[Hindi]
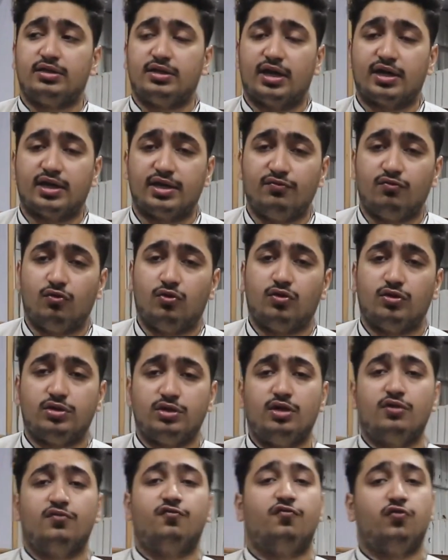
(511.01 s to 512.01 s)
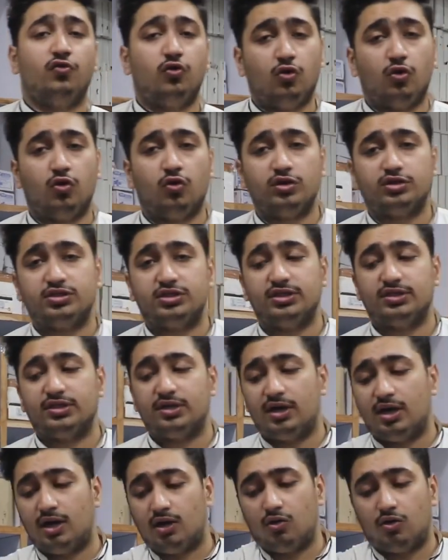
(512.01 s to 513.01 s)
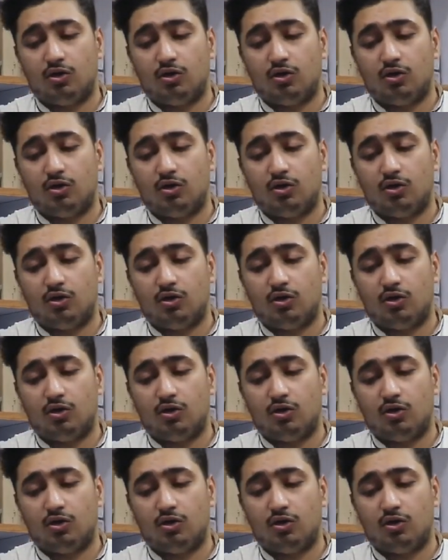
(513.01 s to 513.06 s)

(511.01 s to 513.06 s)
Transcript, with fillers: ताकि वो अंदर फ्लो हो अच्छी तरह